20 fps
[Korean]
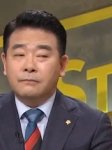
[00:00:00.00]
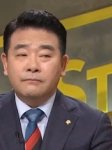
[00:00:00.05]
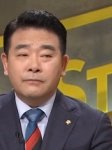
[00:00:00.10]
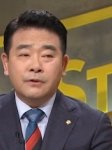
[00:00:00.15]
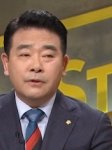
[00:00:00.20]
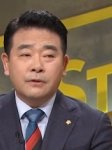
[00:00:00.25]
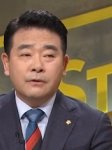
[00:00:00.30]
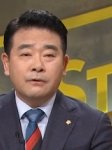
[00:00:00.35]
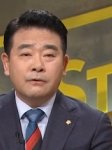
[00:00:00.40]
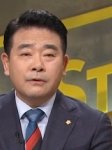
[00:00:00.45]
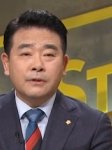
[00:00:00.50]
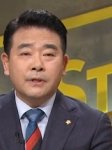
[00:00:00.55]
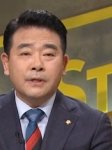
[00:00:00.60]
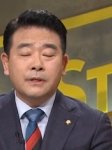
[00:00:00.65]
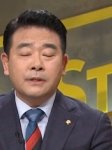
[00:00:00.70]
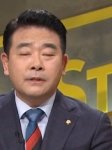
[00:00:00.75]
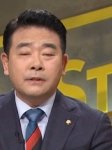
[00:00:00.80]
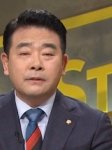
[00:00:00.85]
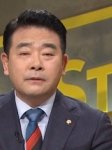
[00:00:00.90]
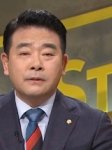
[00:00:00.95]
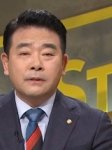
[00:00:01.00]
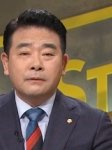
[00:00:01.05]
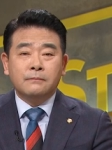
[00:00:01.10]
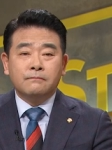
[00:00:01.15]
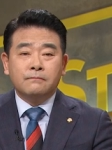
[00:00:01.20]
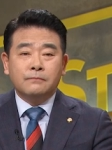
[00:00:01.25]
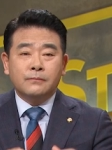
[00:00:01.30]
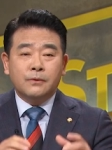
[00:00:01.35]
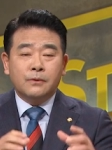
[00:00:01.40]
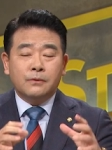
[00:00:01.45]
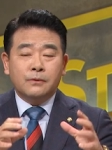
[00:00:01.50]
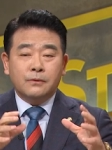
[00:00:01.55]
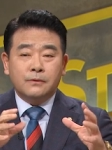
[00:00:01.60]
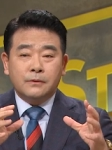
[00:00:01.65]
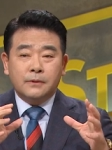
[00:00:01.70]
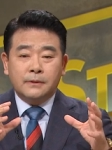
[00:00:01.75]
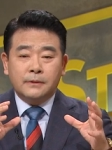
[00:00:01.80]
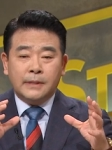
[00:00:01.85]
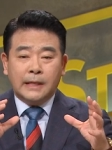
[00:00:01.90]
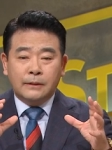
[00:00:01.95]
물론 거기에는 뭐
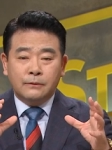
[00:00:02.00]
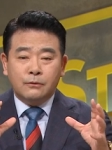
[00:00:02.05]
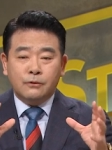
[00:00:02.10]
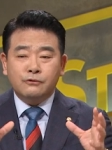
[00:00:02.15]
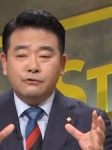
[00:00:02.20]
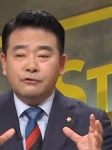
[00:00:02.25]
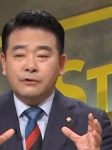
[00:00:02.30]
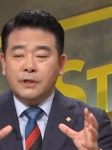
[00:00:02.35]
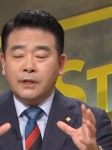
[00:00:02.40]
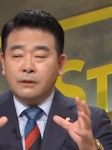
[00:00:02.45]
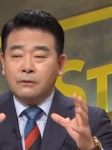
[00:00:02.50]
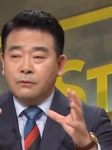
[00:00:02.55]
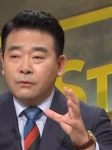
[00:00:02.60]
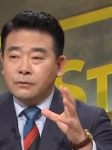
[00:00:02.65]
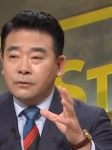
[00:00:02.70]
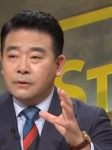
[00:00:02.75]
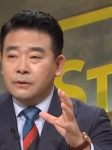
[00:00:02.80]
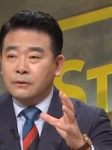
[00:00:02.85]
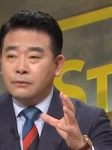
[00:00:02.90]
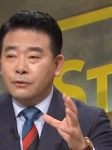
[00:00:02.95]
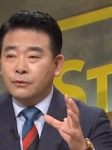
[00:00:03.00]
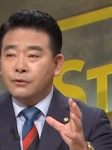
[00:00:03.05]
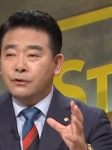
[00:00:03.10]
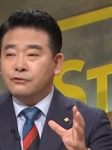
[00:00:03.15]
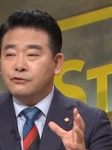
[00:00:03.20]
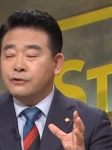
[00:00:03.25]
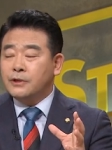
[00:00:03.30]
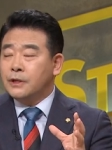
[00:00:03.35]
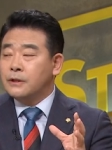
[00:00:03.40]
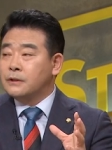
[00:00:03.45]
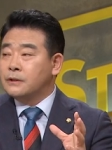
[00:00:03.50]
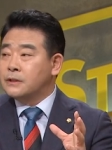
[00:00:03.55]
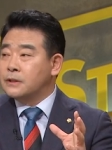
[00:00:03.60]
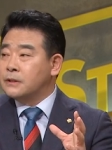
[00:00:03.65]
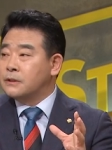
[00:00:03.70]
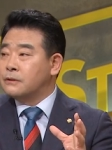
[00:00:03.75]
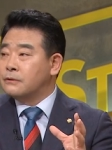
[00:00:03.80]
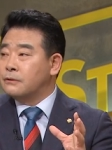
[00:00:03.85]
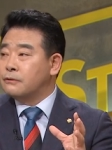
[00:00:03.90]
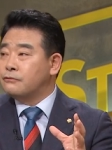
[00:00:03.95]
단독주택 어, 공영주택을
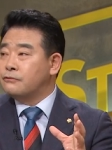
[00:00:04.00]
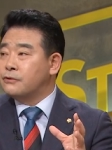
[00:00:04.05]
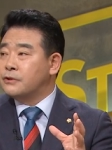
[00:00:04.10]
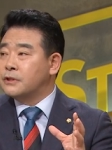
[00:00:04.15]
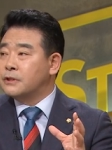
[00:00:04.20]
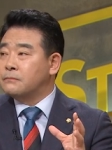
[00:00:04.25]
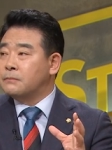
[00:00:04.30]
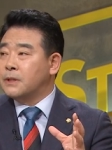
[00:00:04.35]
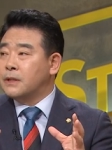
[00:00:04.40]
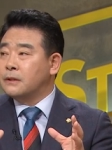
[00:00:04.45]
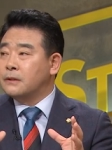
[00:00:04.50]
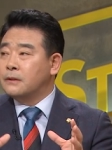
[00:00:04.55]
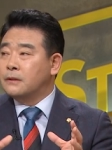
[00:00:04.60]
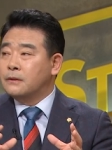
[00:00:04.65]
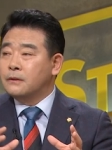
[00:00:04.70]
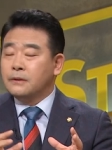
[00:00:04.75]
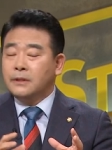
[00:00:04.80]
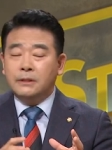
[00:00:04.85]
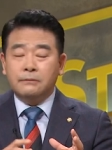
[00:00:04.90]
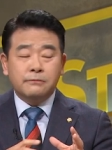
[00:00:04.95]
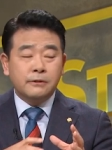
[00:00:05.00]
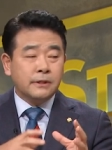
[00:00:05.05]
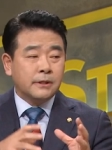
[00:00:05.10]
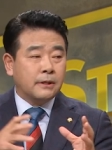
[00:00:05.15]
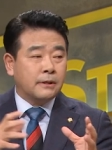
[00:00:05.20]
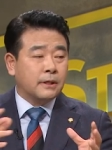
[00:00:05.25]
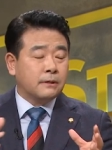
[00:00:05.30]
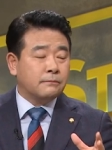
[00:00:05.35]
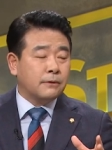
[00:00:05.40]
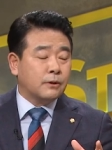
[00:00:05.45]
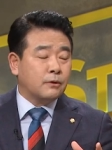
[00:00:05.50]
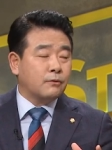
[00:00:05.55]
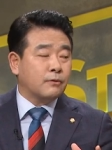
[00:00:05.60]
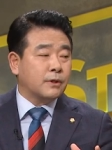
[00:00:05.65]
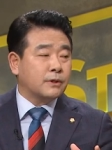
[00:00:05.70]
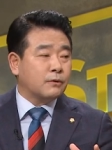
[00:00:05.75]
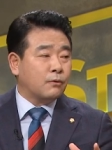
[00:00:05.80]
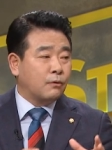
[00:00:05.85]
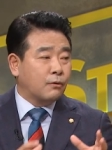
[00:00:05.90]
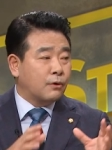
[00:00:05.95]
짓는 것도 있지만 기부 체납을
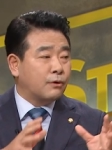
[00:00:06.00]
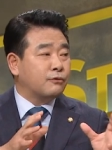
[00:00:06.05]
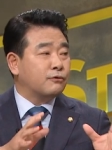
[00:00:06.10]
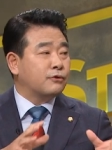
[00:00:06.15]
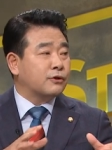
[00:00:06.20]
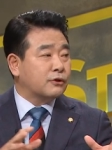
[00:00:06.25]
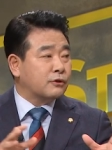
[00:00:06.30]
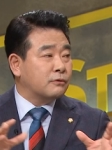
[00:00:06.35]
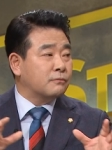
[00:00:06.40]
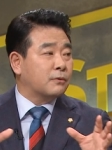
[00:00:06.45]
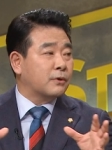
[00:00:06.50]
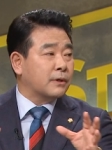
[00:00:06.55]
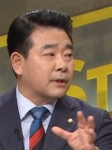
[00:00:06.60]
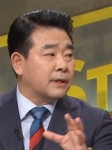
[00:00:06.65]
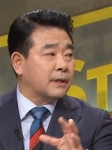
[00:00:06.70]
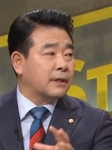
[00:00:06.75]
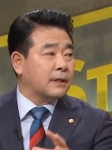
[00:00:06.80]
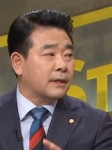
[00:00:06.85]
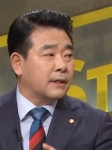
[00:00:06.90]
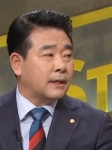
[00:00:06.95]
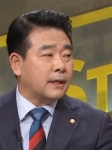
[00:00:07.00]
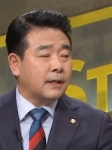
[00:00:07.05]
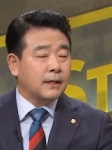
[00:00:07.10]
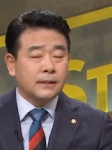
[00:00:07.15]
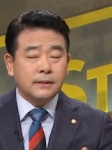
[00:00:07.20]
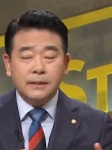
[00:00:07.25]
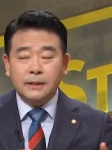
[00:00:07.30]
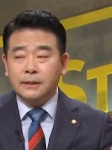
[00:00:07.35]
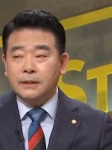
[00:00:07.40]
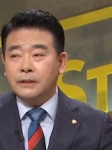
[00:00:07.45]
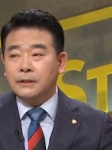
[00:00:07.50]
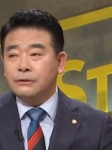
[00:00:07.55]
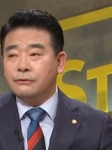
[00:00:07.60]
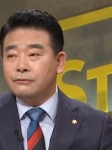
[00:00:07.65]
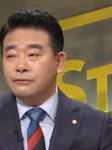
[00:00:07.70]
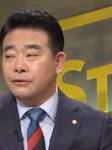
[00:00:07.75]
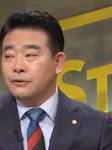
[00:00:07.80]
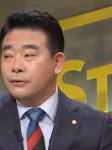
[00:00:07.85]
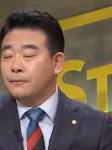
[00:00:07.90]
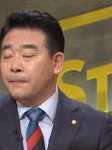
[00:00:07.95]
통해서 공원도 짓고 뭐 이렇게 할
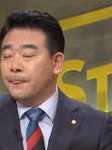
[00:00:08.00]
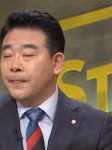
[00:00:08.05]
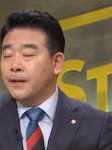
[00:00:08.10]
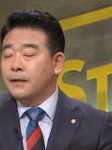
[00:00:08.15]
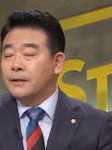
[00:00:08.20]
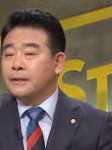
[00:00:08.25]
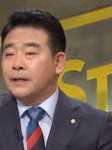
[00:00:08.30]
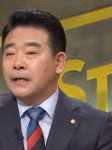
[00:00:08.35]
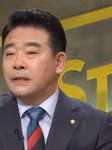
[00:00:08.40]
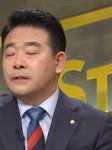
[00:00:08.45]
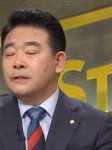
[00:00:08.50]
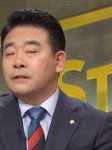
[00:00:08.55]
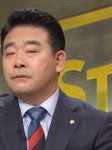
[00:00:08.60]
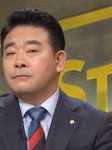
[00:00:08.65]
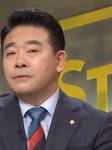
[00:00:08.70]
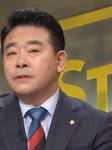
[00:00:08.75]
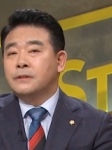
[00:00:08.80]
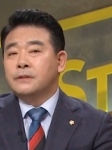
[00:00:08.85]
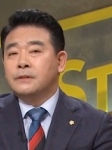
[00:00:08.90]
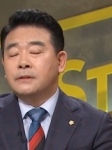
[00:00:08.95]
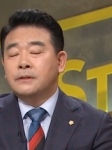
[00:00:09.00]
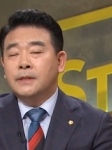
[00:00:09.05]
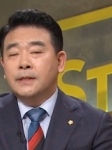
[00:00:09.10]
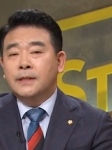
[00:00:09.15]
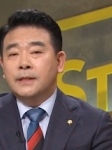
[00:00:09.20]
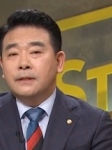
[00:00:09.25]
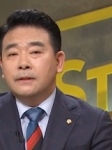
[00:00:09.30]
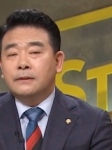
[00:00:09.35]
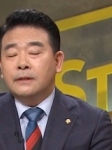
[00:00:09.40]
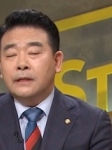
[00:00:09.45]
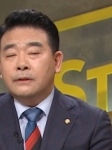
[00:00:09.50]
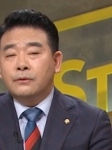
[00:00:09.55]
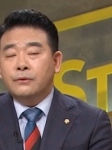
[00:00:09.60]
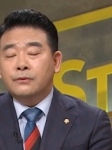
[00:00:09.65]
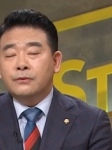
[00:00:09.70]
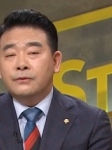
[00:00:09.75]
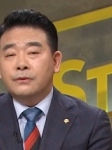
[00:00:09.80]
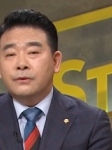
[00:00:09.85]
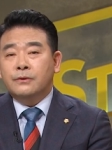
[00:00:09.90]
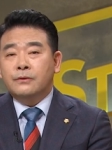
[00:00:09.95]
생각이고요. 음. 다른 의미는
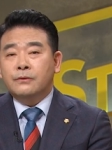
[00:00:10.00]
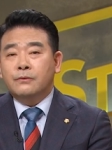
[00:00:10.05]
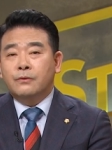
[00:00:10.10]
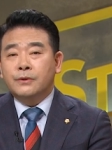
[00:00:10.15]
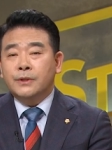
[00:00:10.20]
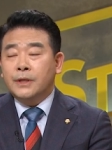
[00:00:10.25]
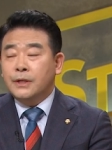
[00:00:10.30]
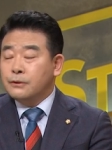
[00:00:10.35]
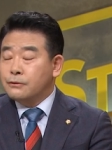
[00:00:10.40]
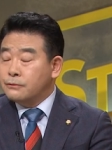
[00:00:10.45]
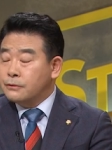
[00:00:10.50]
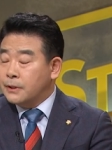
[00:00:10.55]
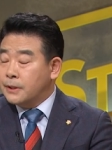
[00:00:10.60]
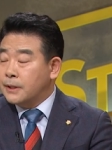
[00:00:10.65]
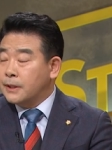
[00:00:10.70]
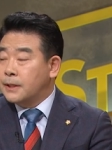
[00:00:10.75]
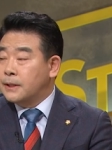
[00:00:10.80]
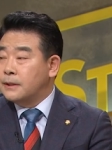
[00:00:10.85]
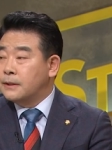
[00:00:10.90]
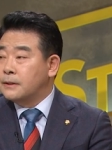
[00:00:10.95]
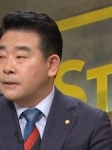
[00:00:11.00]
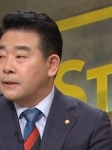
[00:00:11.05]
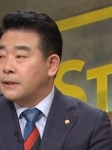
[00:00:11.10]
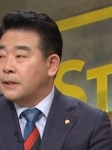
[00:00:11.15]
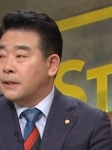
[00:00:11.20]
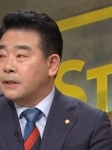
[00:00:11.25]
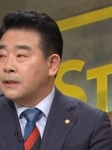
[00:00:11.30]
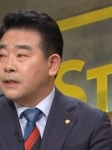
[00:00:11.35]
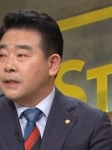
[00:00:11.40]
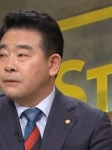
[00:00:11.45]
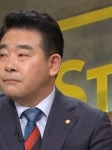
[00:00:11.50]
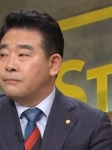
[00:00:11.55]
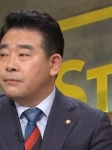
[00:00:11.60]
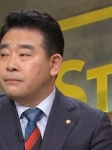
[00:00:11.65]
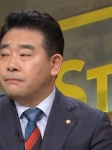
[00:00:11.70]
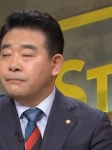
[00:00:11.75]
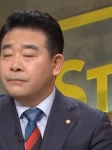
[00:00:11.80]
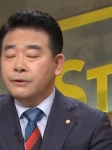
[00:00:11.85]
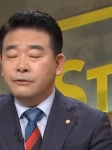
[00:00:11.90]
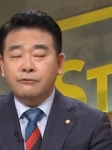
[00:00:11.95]
대통령 공약에도 들어가 있는데 이게
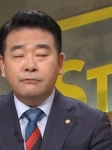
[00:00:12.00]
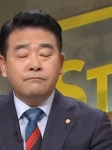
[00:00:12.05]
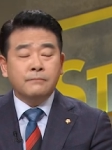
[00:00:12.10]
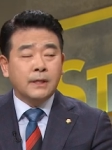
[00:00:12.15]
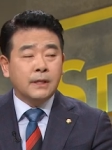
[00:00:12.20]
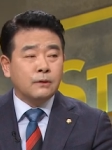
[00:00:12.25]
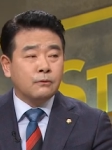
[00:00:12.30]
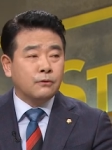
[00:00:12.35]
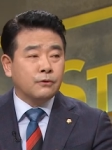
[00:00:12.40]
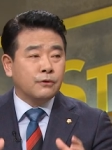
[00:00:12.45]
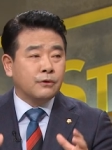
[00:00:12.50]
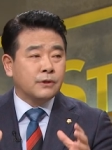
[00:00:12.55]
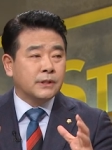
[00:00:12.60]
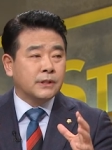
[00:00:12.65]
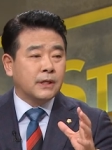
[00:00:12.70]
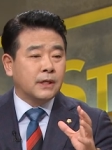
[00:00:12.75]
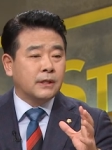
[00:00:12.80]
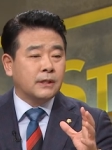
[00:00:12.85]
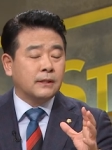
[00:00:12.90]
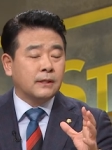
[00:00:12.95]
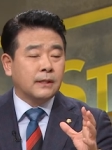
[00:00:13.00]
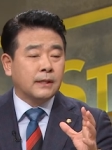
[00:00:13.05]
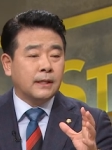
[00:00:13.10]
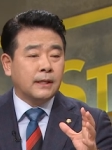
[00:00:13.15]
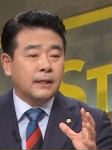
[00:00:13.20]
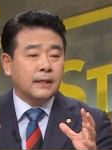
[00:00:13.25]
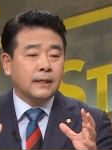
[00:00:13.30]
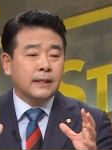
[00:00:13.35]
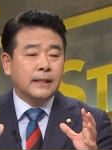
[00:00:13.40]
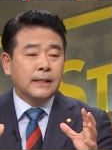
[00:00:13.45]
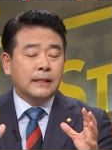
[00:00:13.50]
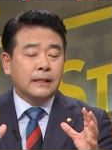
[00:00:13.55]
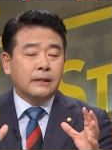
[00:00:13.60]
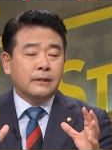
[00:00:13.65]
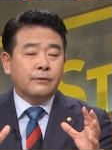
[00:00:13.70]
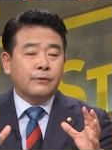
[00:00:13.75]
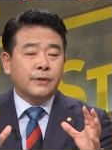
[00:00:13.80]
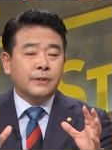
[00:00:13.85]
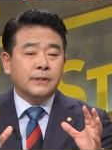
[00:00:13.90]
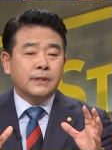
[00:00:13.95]
미군 반환 공유지라는 데가
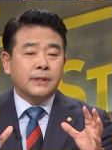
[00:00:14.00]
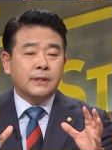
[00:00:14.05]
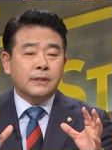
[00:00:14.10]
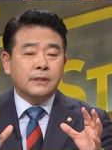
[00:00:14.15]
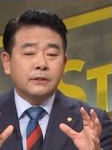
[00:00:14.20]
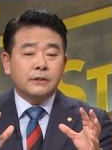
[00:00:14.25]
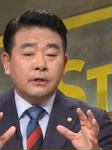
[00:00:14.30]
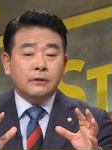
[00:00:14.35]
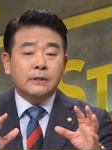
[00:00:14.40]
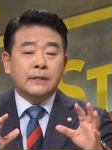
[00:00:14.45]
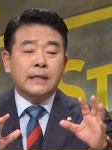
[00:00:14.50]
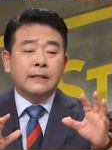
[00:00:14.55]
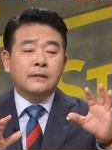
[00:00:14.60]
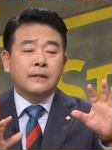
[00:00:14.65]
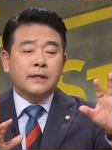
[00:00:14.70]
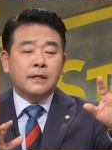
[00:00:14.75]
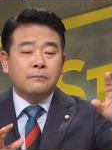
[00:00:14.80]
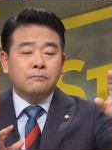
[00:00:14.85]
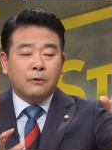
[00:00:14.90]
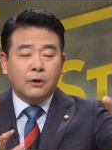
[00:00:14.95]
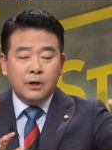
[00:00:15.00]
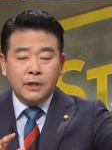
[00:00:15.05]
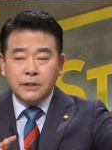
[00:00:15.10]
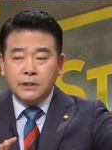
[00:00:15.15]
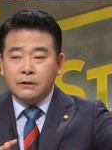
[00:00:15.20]
굉장히 옛날에는 멀리